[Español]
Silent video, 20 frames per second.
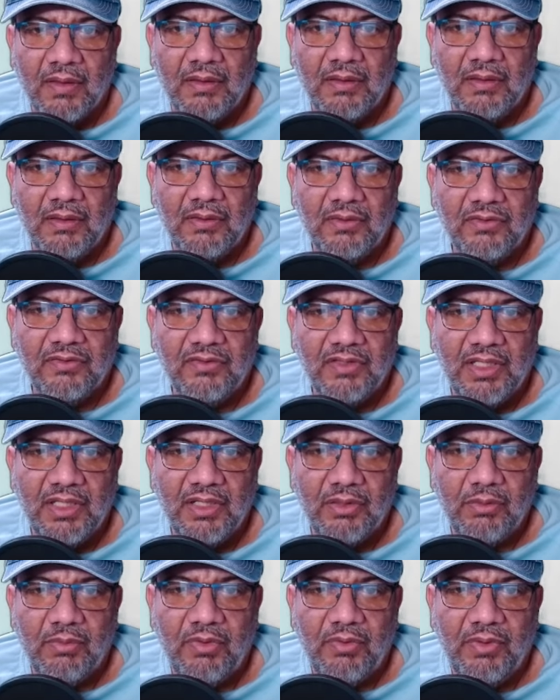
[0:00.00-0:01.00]
no sé ni
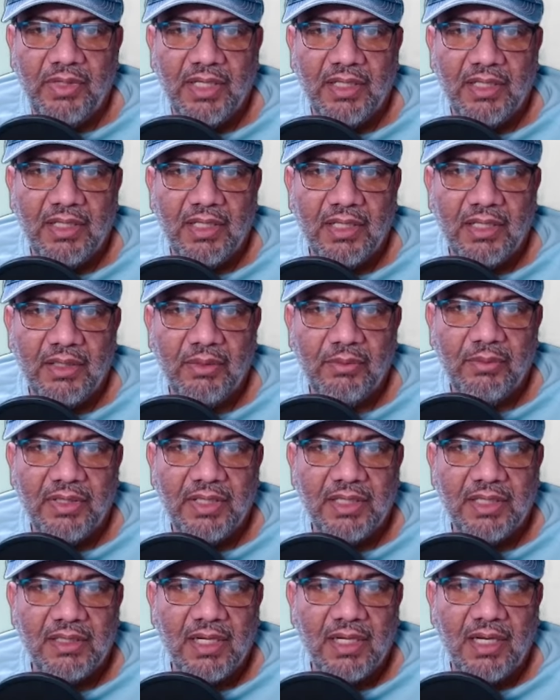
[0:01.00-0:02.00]
cómo voy aquí, aquí voy
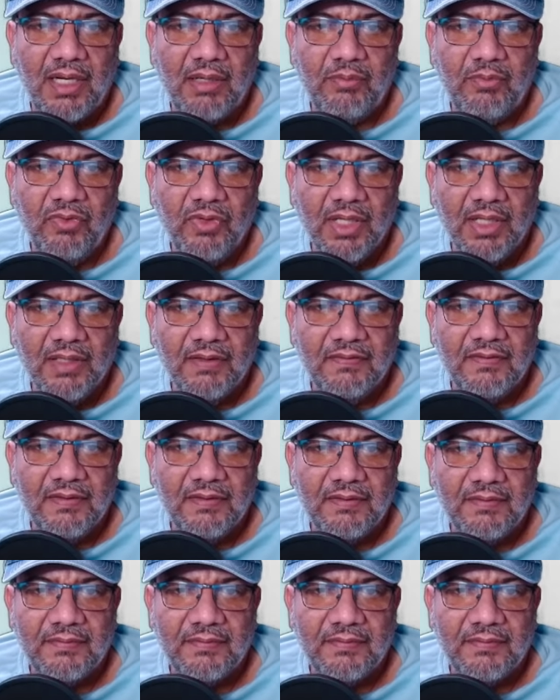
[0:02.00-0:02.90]
detrás de la ambulancia.